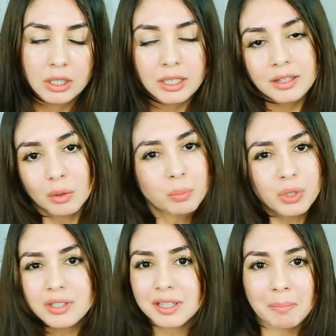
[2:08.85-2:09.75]
Então
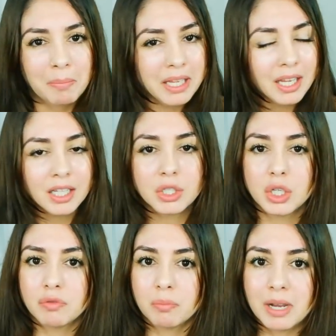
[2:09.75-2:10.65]
por isso que é bem
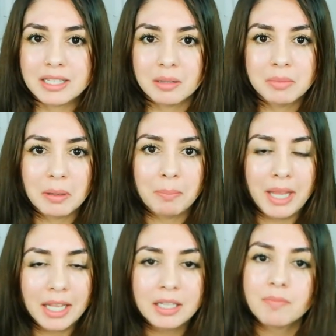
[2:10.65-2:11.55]
relativo, mas na minha
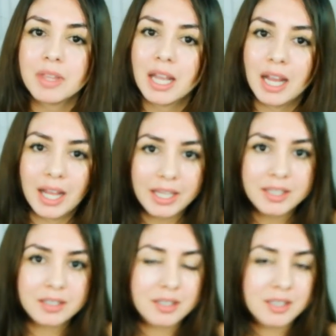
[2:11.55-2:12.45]
pele a
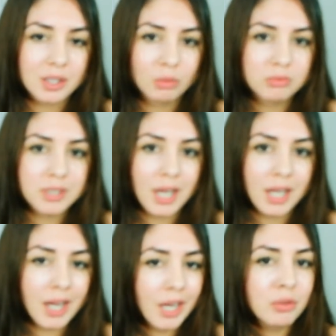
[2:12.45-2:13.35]
hidratação
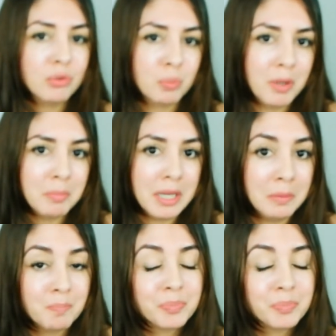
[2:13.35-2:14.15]
tá caindo super bem.